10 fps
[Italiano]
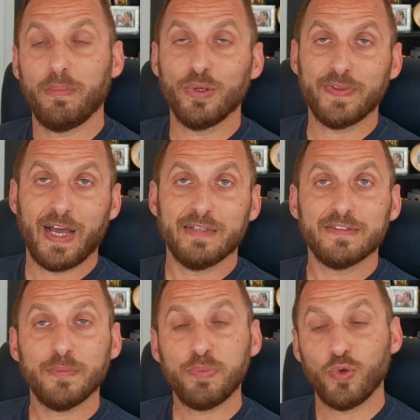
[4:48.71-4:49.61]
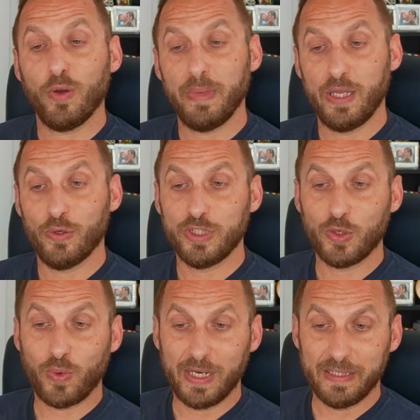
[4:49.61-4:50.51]
abbondante, più o meno
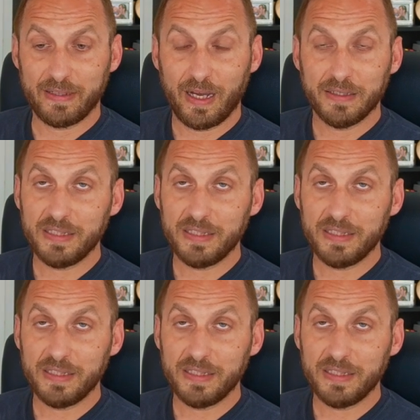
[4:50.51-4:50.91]
di qualità,